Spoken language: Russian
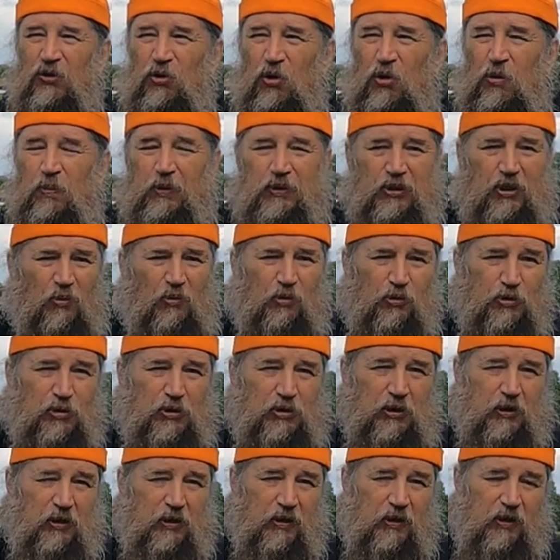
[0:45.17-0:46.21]
но и потому,
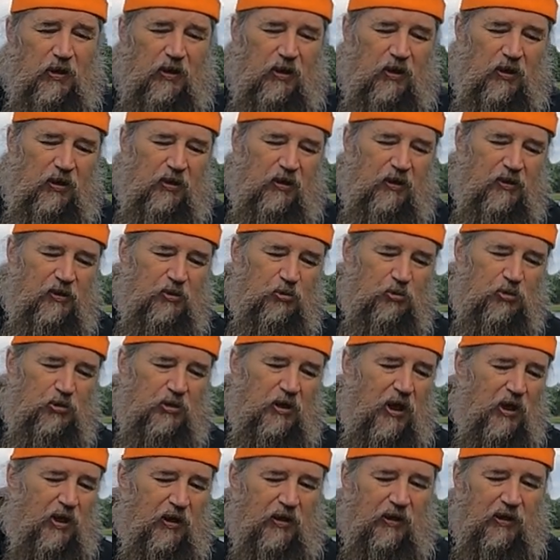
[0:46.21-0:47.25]
что
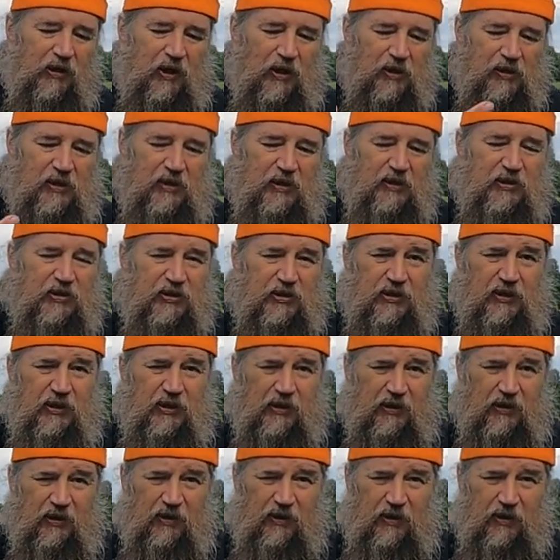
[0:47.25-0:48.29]
изучая
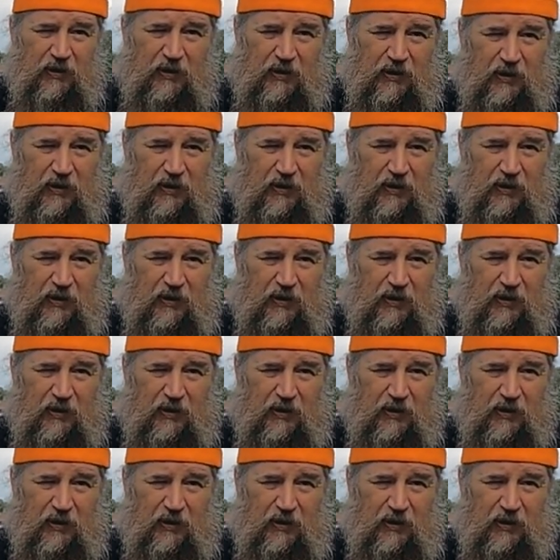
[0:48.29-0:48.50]
различные